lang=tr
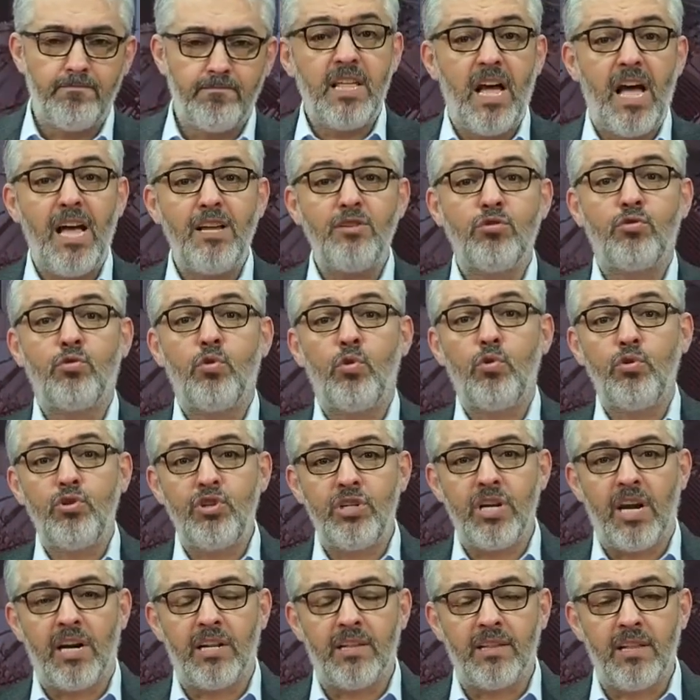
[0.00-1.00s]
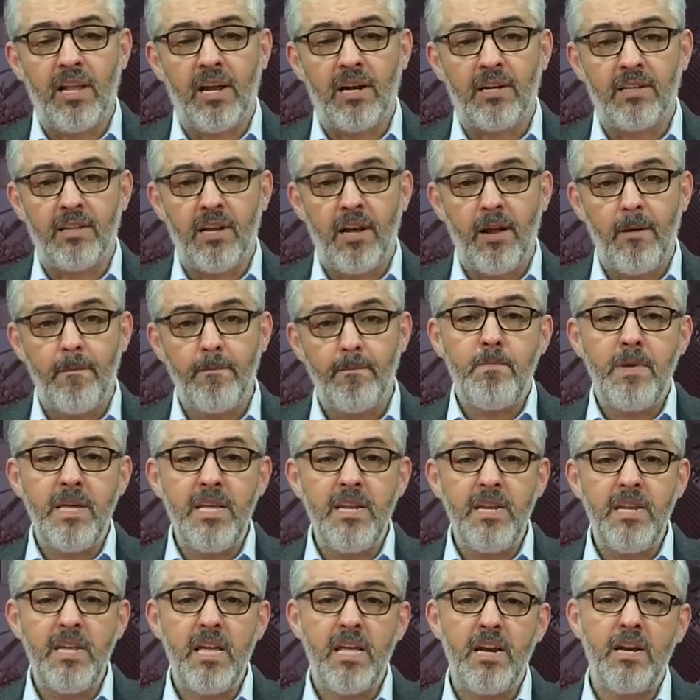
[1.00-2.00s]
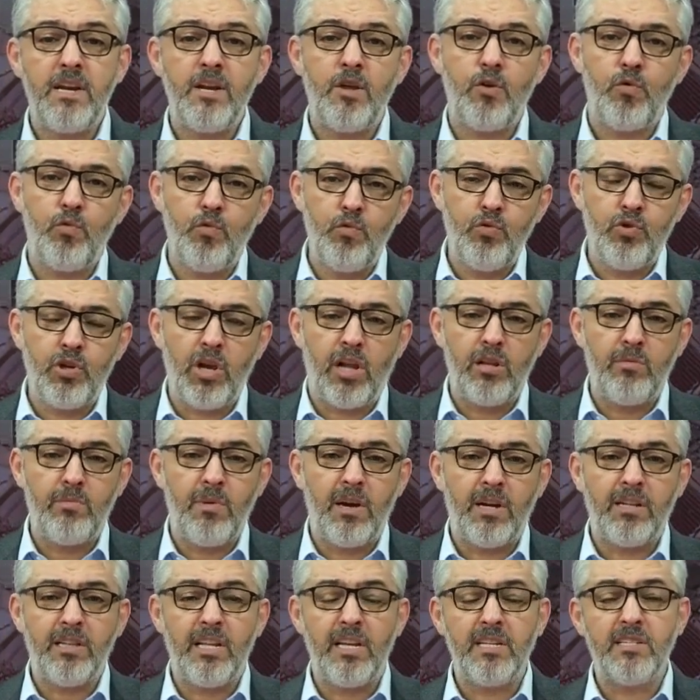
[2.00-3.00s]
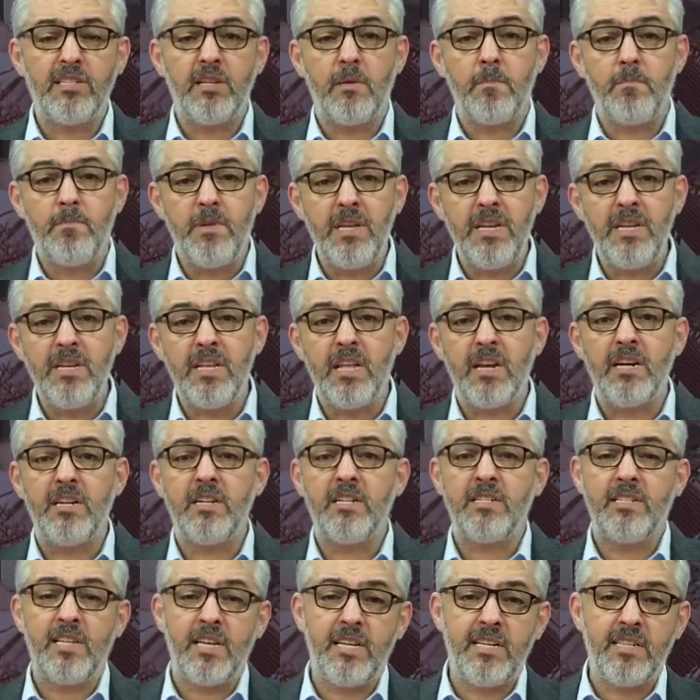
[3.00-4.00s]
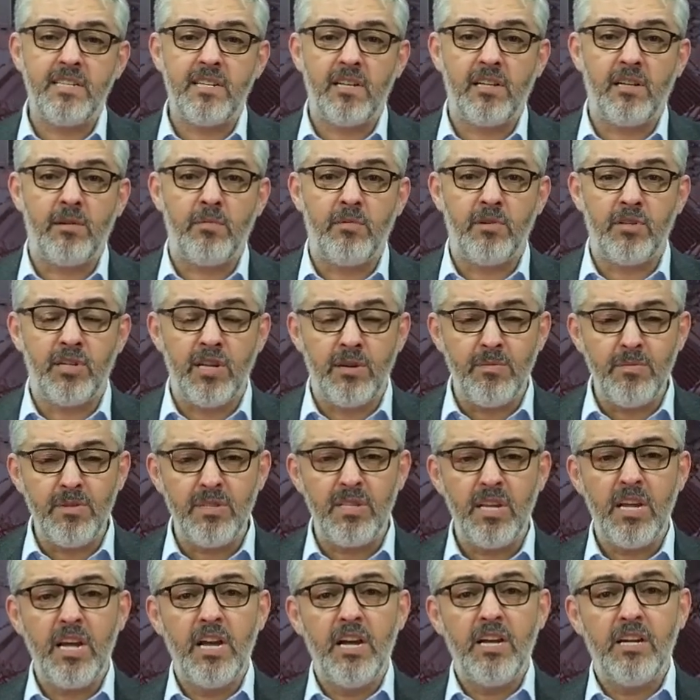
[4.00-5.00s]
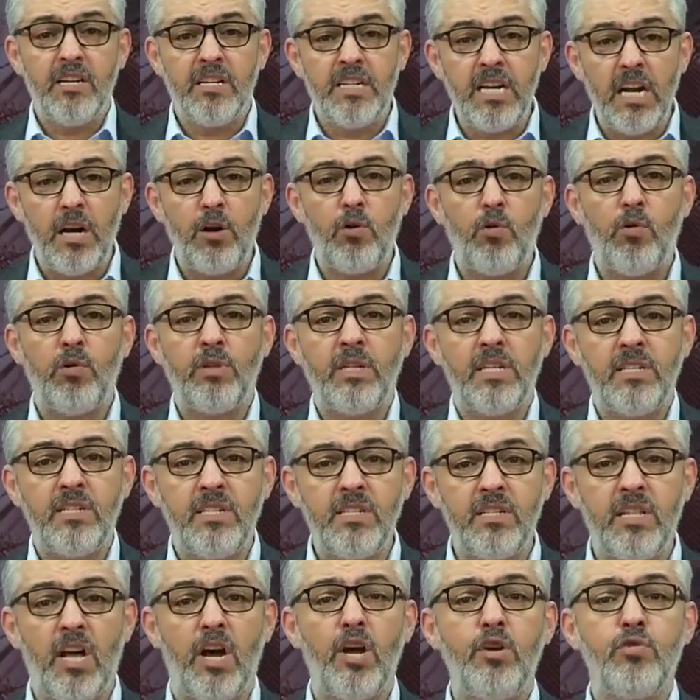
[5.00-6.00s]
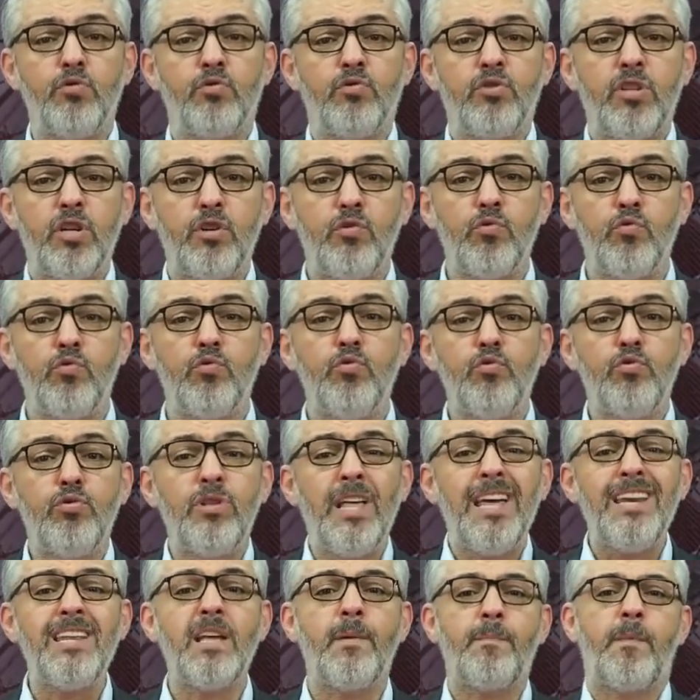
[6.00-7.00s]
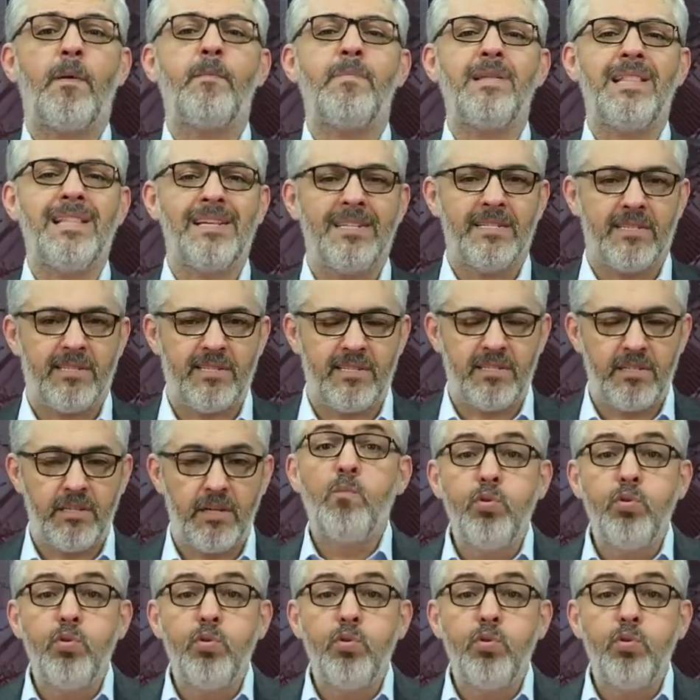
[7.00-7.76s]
daha zor şartlarda bir yerine 3 almaktansa bir yerine 8 alabileceğimiz rekoltesi daha yüksek ürünler yapabiliriz.